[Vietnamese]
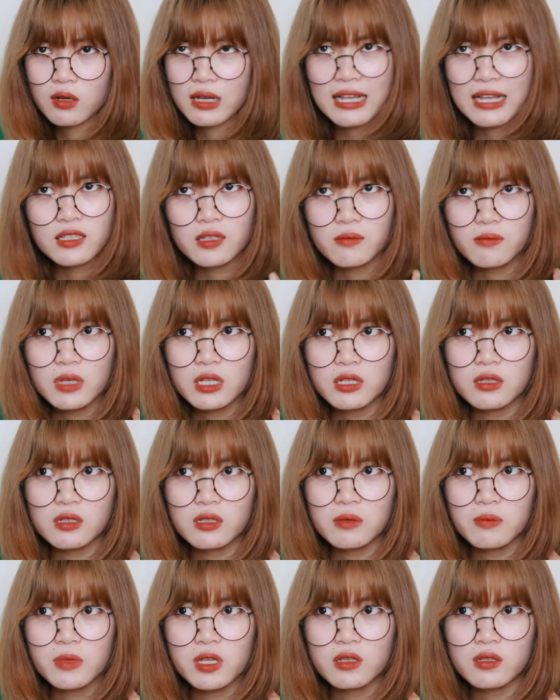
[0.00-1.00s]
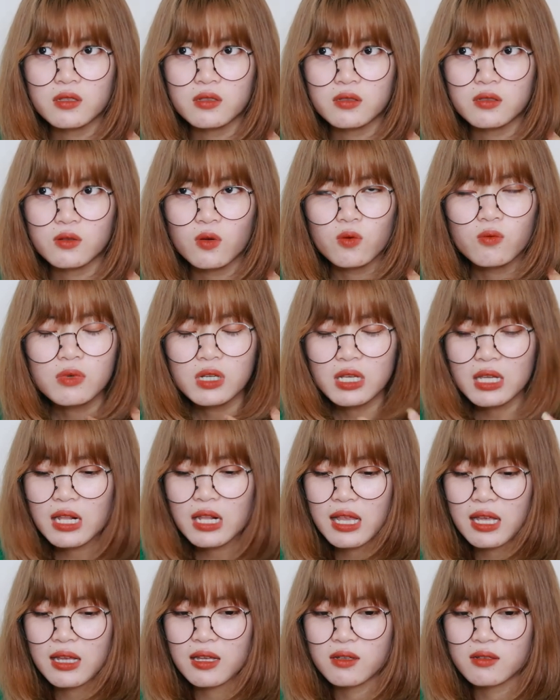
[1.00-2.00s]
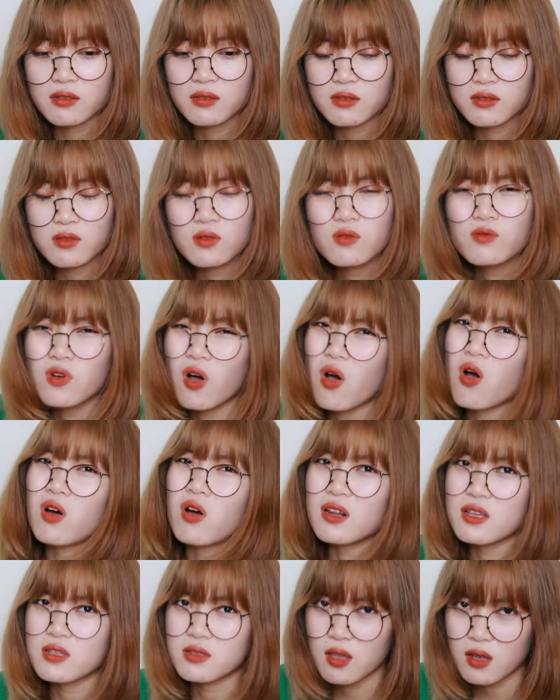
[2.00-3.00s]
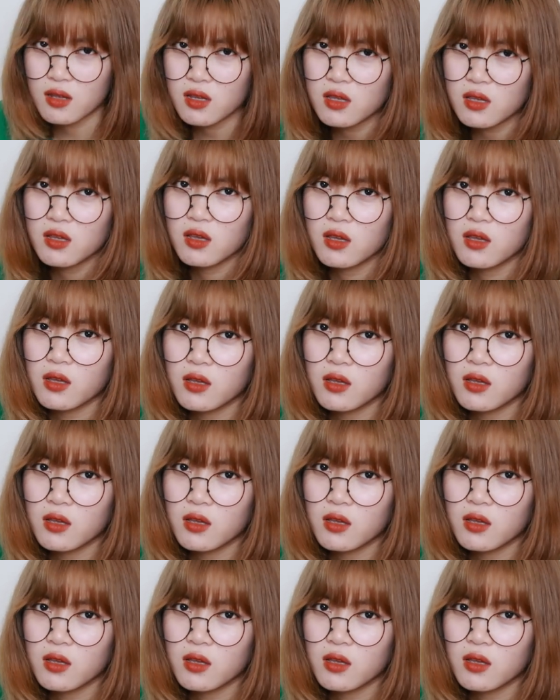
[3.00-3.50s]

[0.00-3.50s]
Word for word: Cá nhân mình thì mình cũng nghĩ là cũng khó để diễn ấy.